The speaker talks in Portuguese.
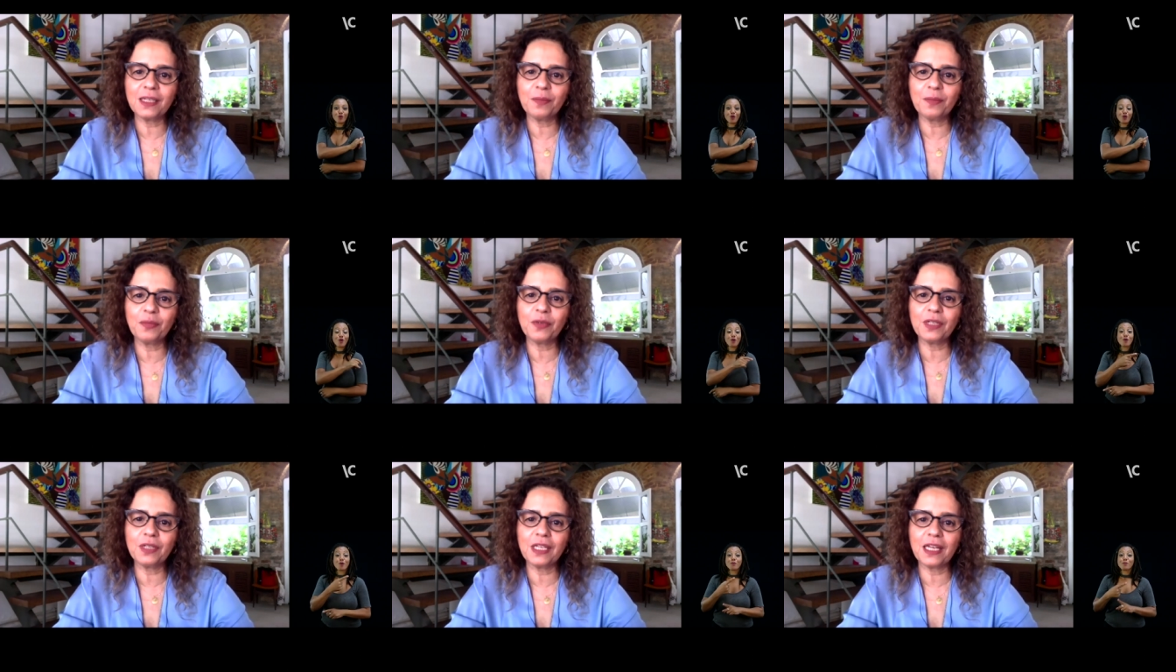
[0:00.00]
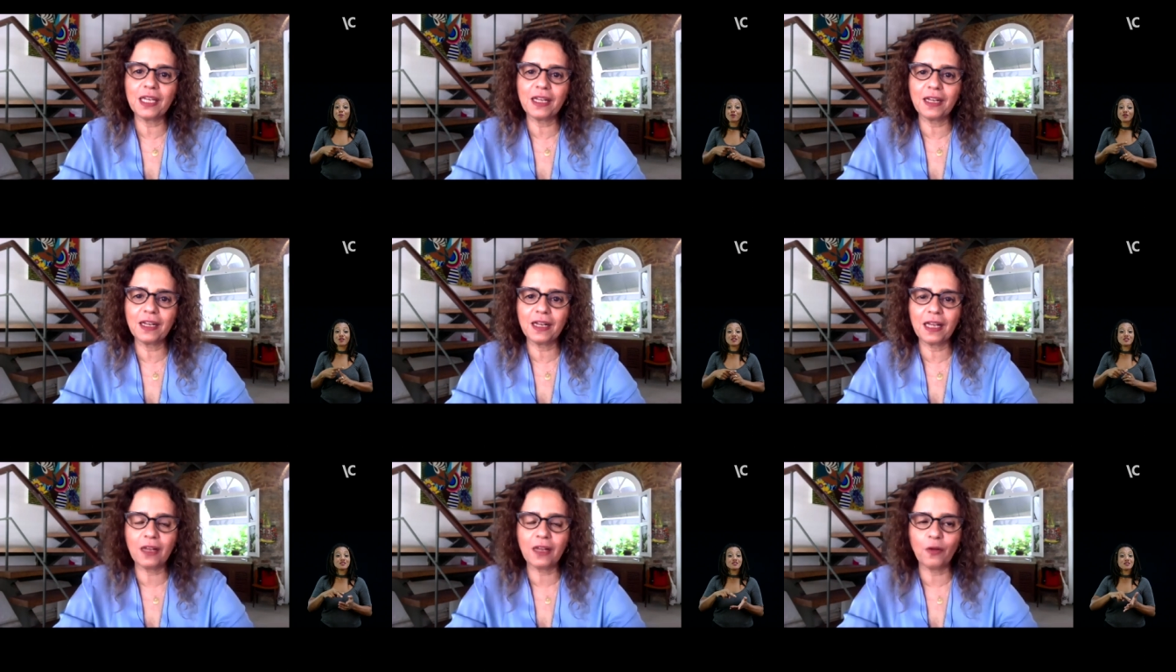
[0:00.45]
Porque
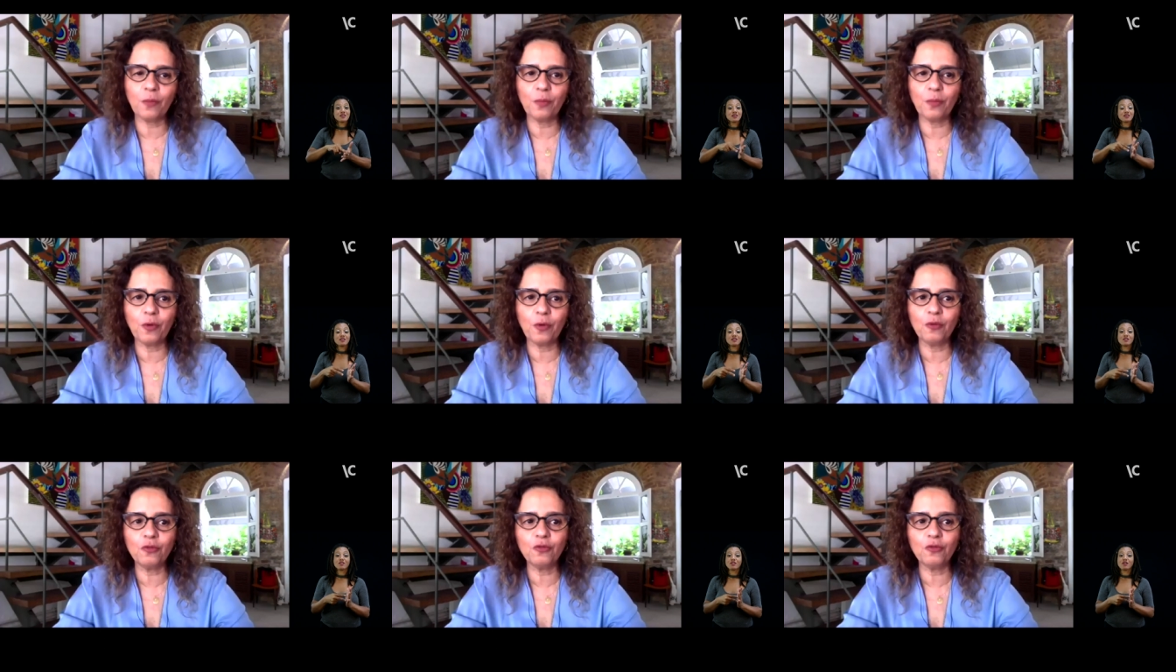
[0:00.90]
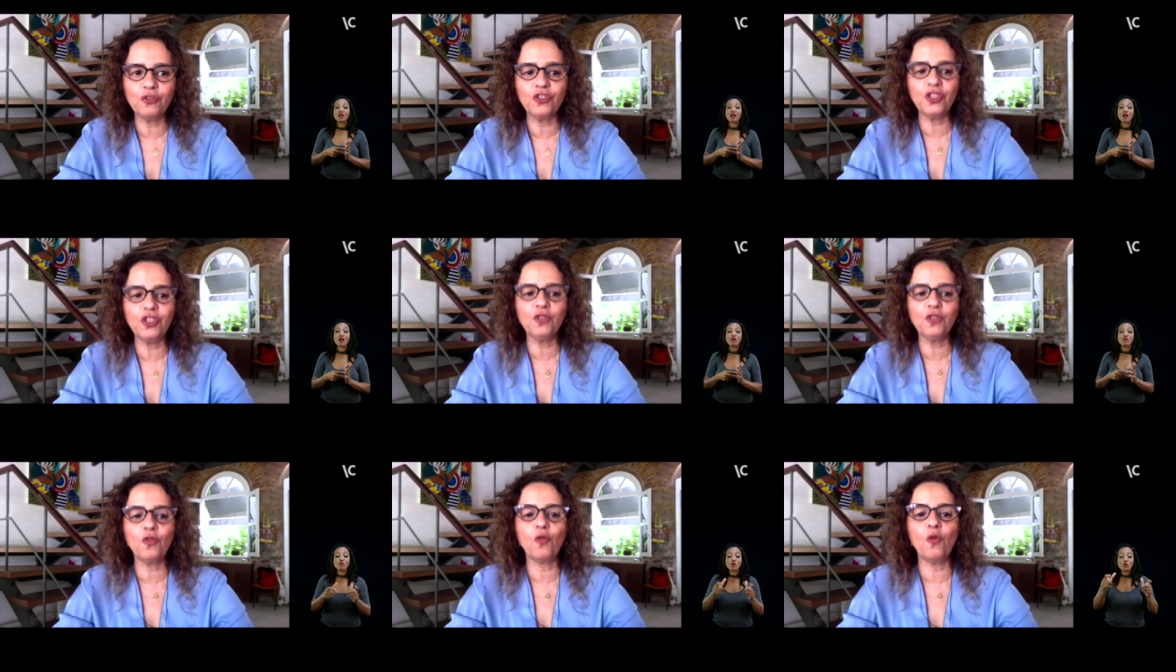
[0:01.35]
era, era um ponto de
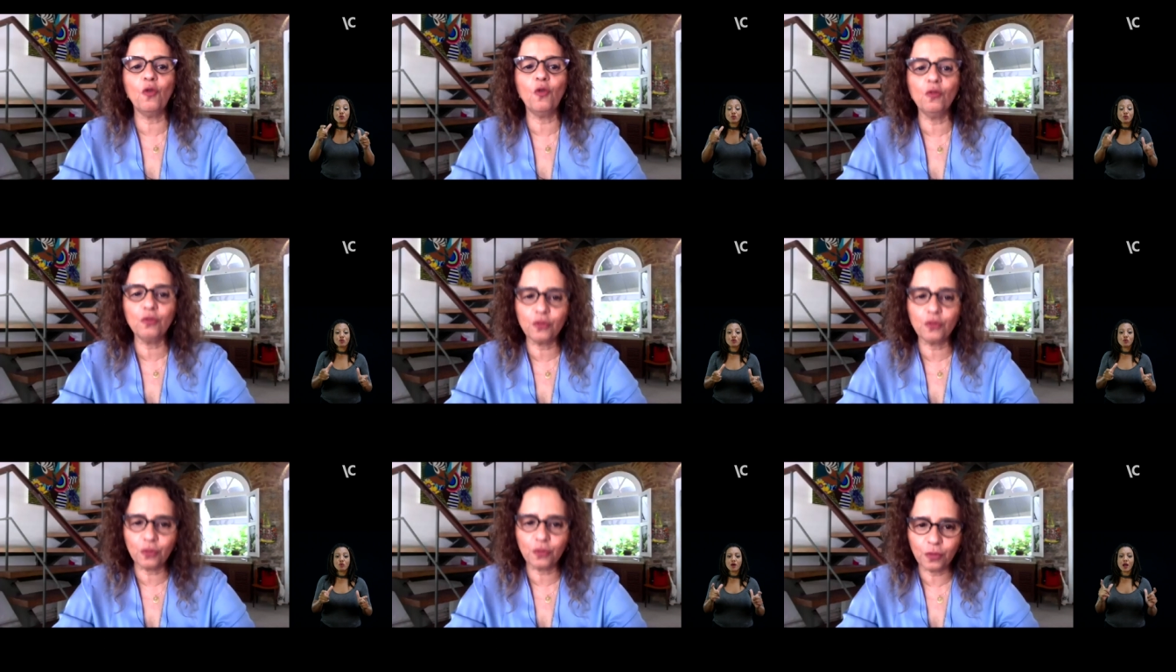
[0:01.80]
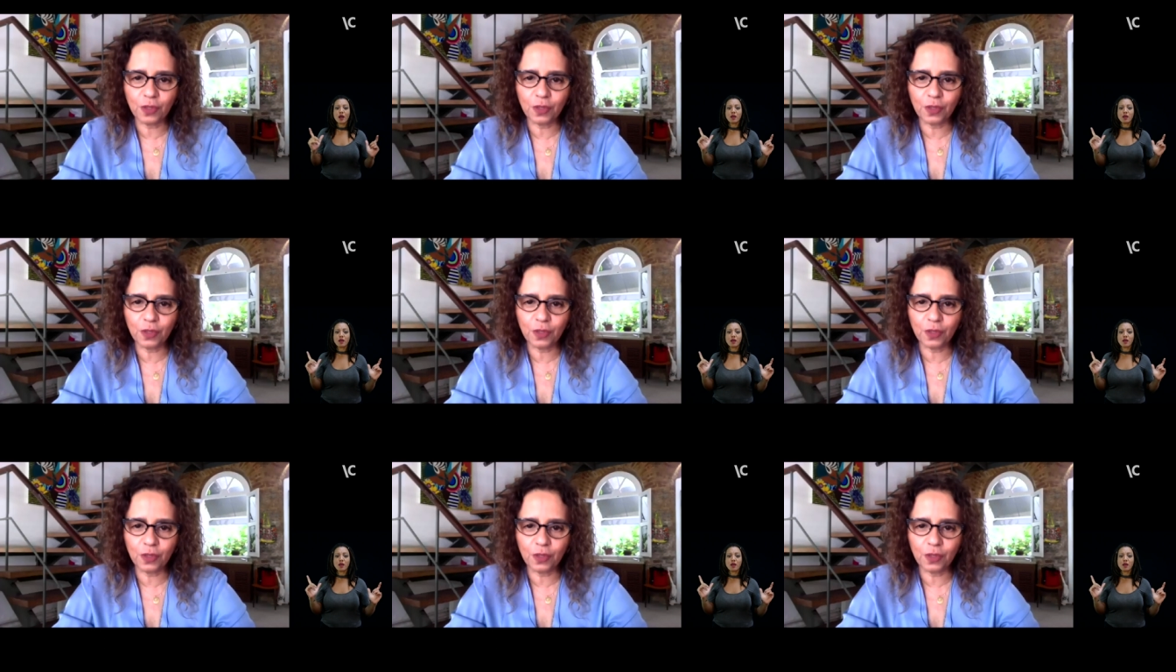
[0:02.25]
encontro